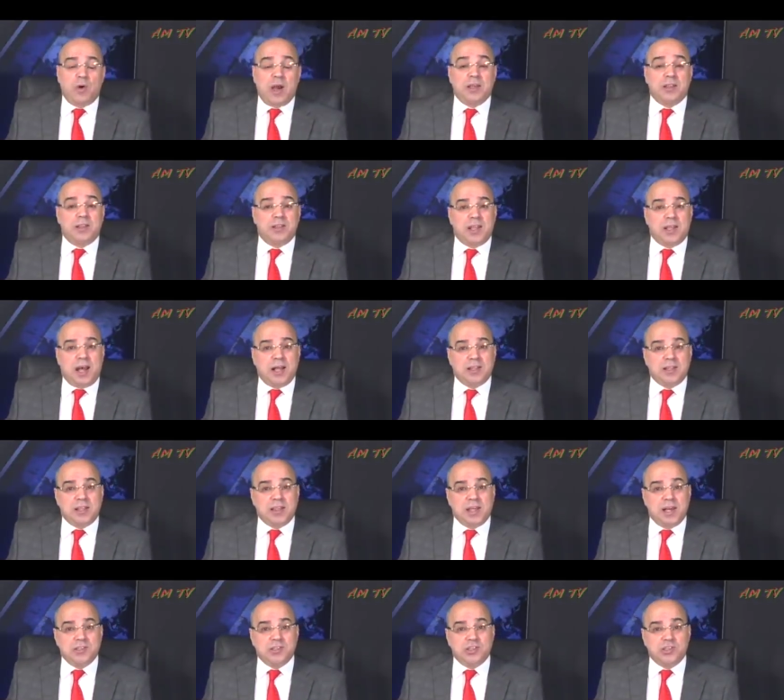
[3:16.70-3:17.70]
أيضا
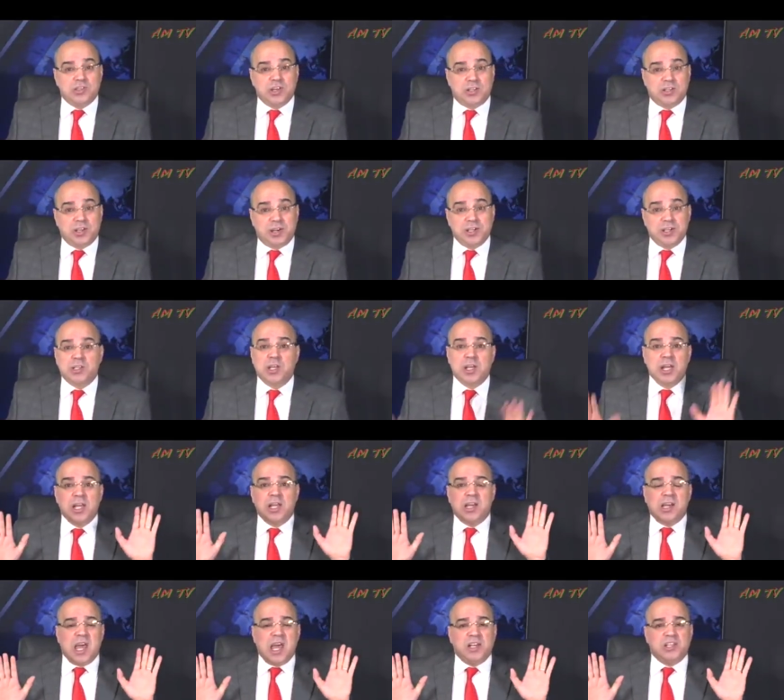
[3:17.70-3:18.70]
تحدث عن شجاعة الرئيس
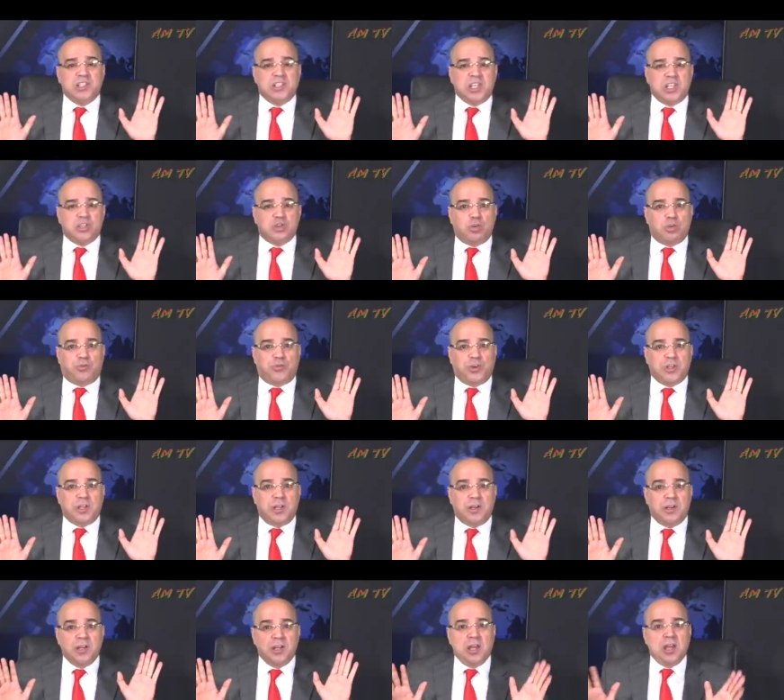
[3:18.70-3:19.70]
ليس
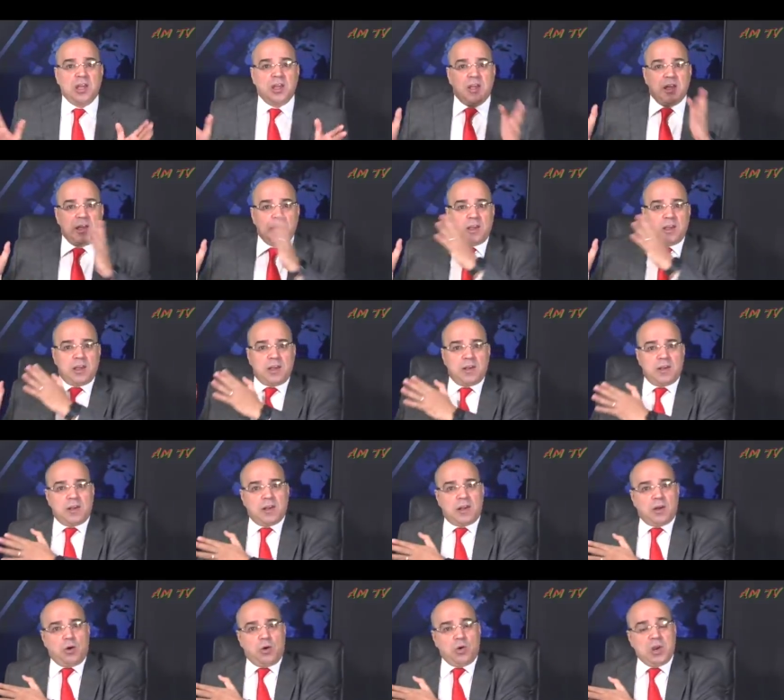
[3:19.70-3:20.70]
صدفة
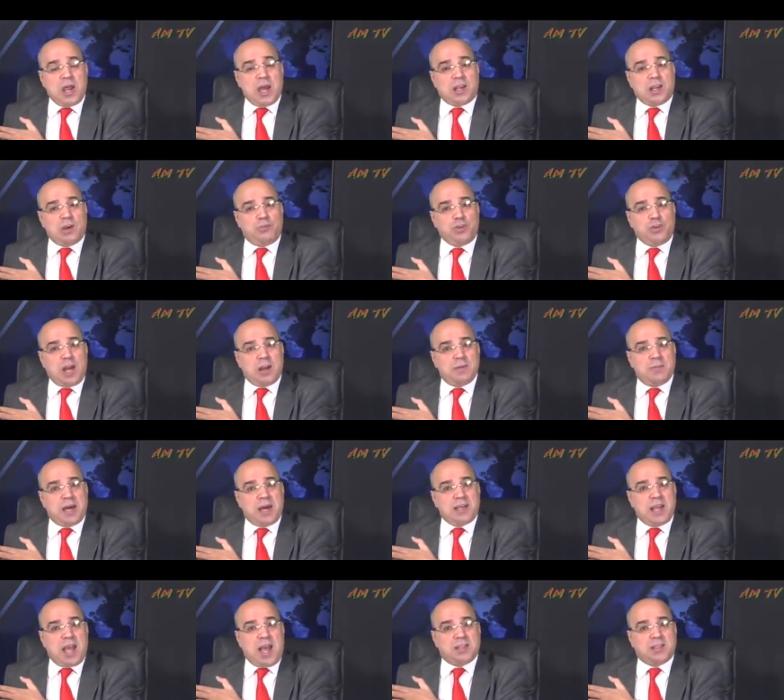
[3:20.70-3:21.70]
هناك في
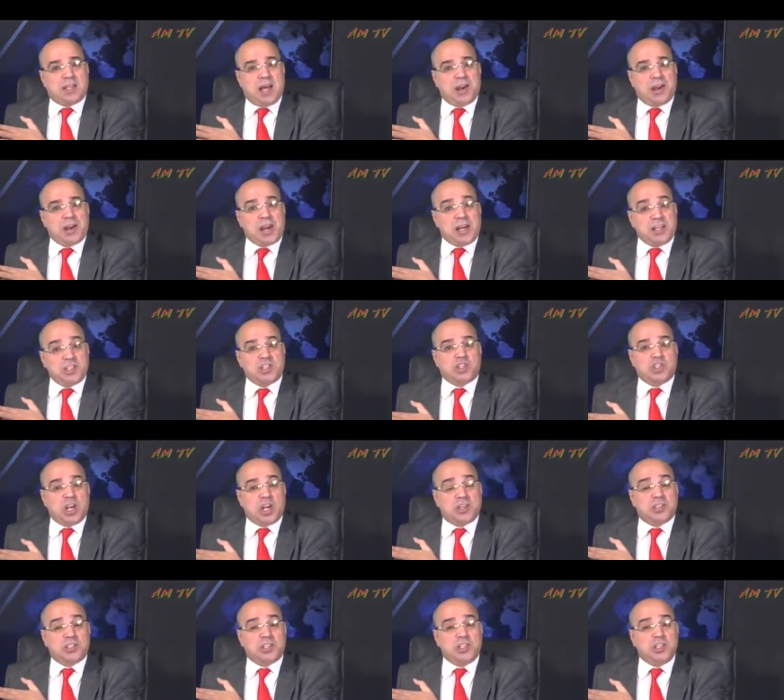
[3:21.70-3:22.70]
ألمانيا عندها الرئيس
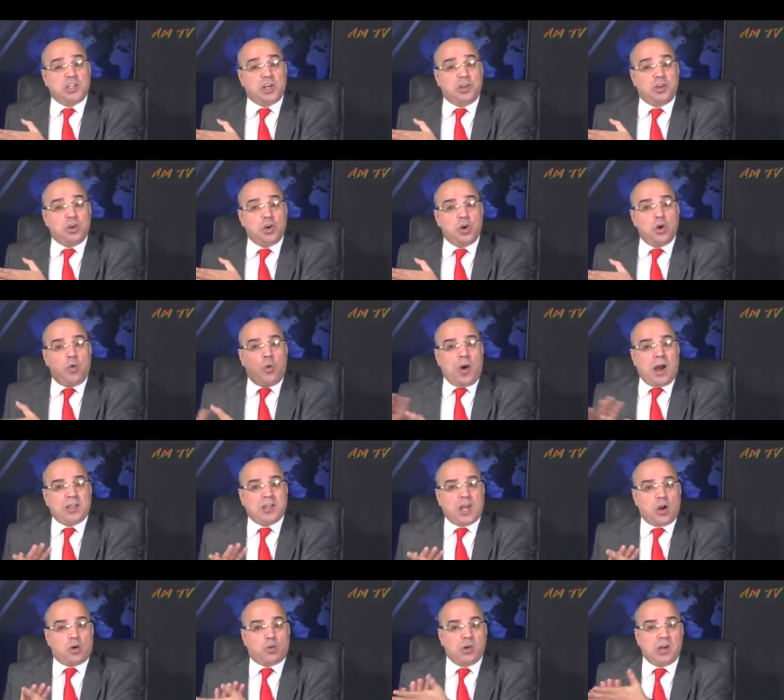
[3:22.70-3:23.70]
شخصيا
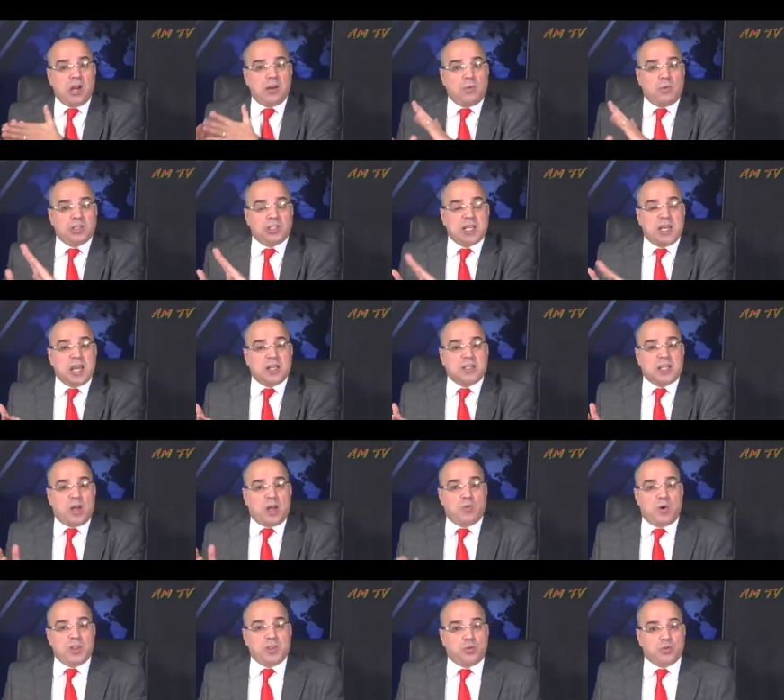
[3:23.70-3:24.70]
وعندها كل المعطيات
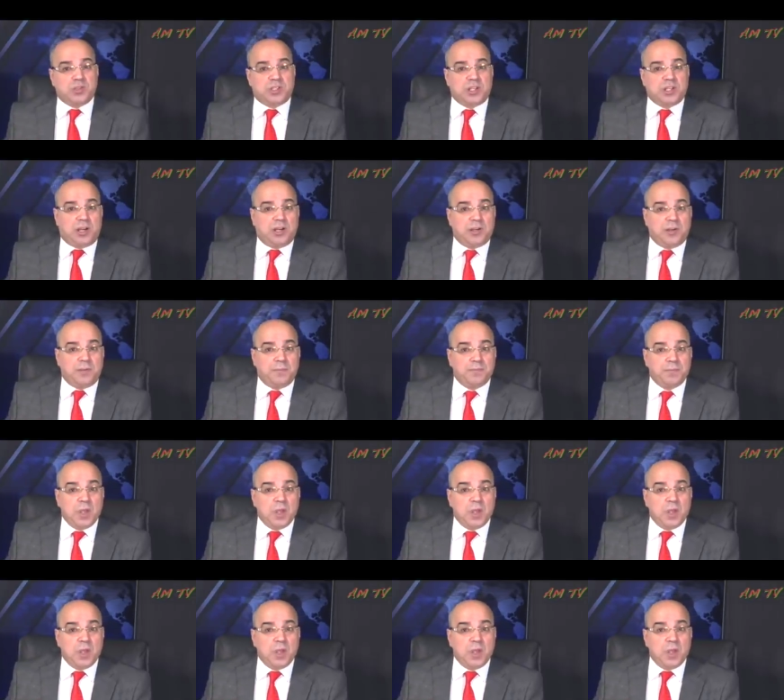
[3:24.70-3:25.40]
عن وضعه الصحي